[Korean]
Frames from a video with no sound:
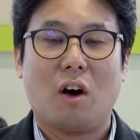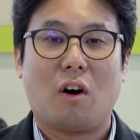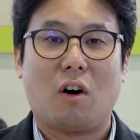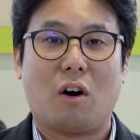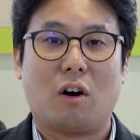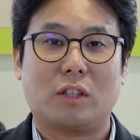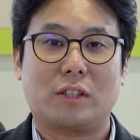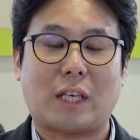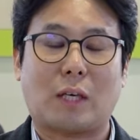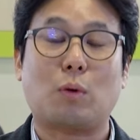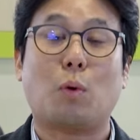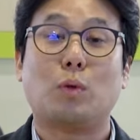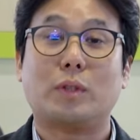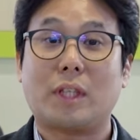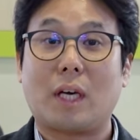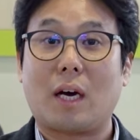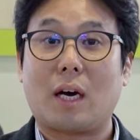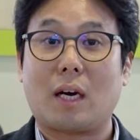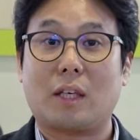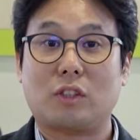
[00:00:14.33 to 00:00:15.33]
어,
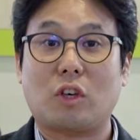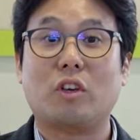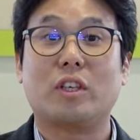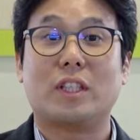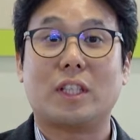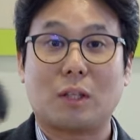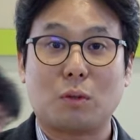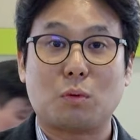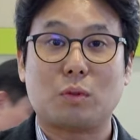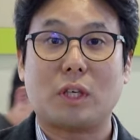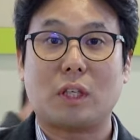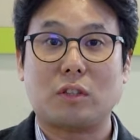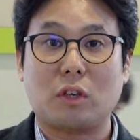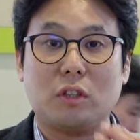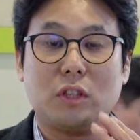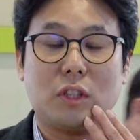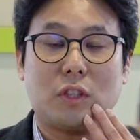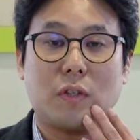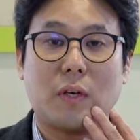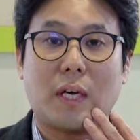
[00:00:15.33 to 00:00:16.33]
자동차 전기자동차
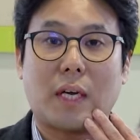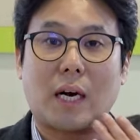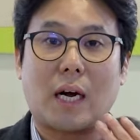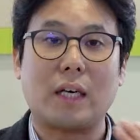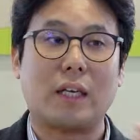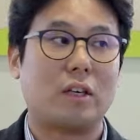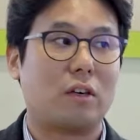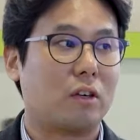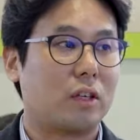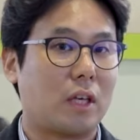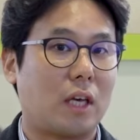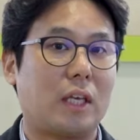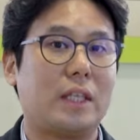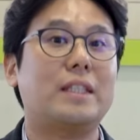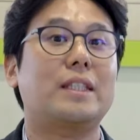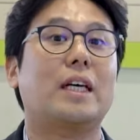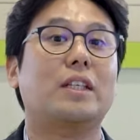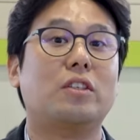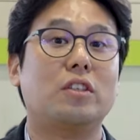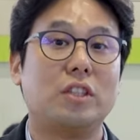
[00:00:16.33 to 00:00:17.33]
전시회랑 이렇게
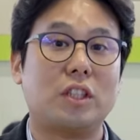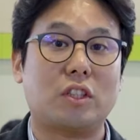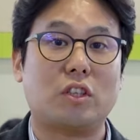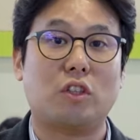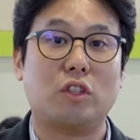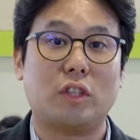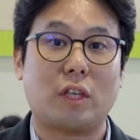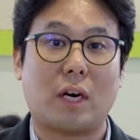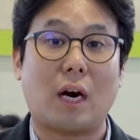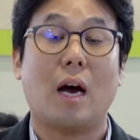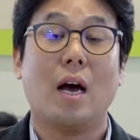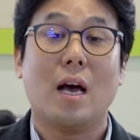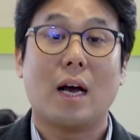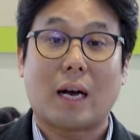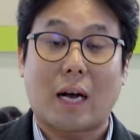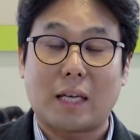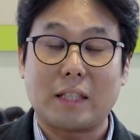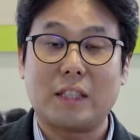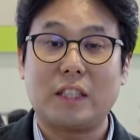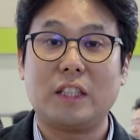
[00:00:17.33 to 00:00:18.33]
2차 전지 전시회랑
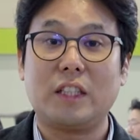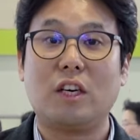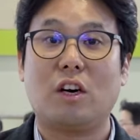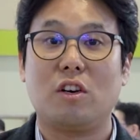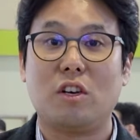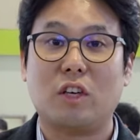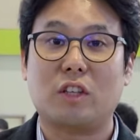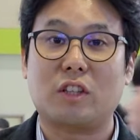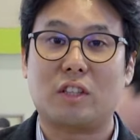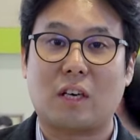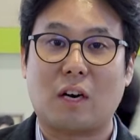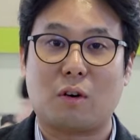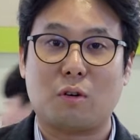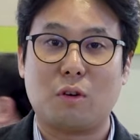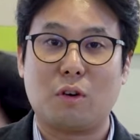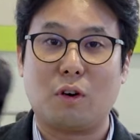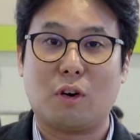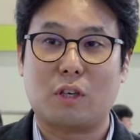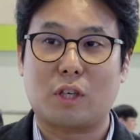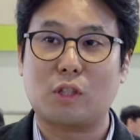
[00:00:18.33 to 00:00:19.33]
같이
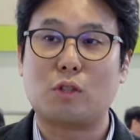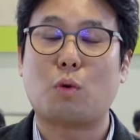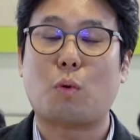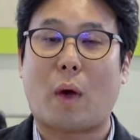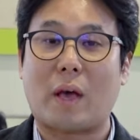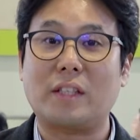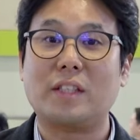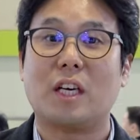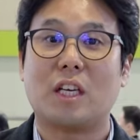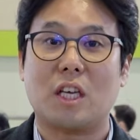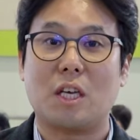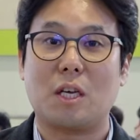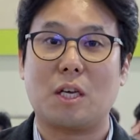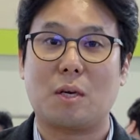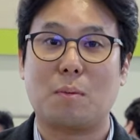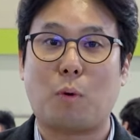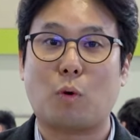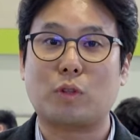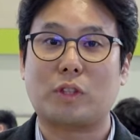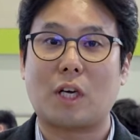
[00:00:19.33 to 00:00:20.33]
열렸더라고요 그래서
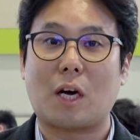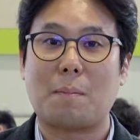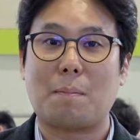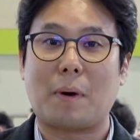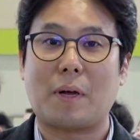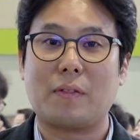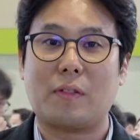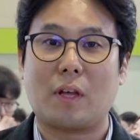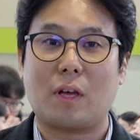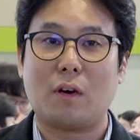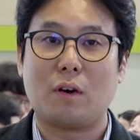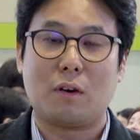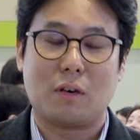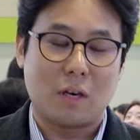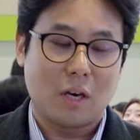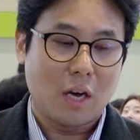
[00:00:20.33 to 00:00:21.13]
굉장히 복잡한데요